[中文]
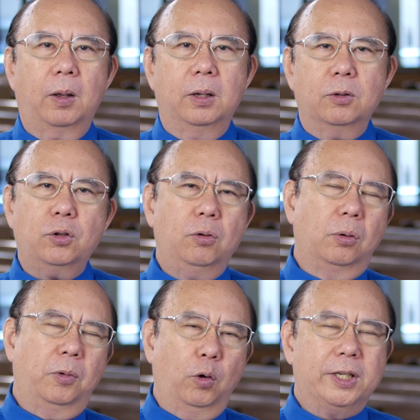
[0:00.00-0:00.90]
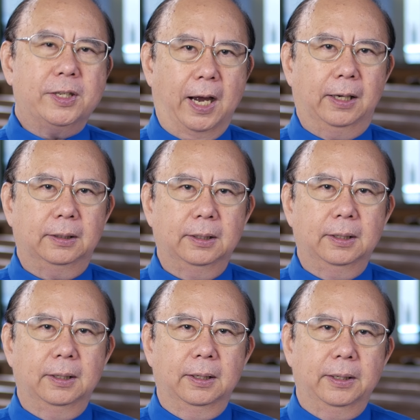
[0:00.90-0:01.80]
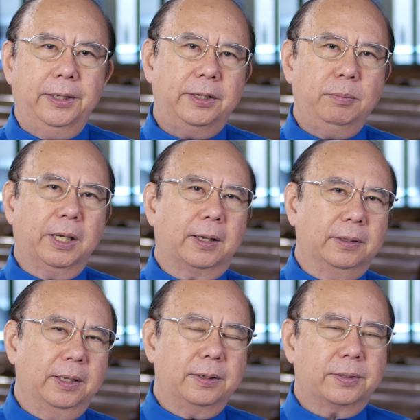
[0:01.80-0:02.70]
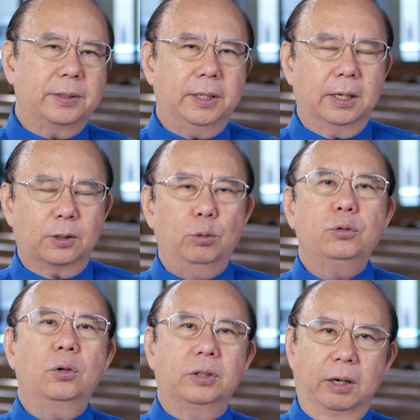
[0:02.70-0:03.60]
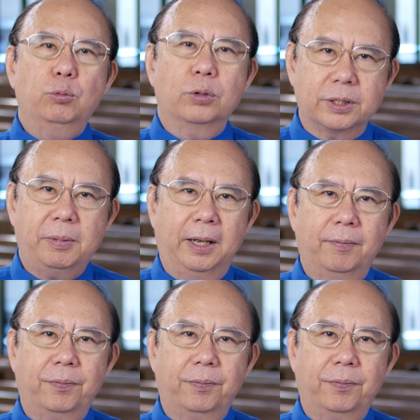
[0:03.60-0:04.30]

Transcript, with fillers: 有时候我们会想，尼希米肯定是一个公众人物，是吗？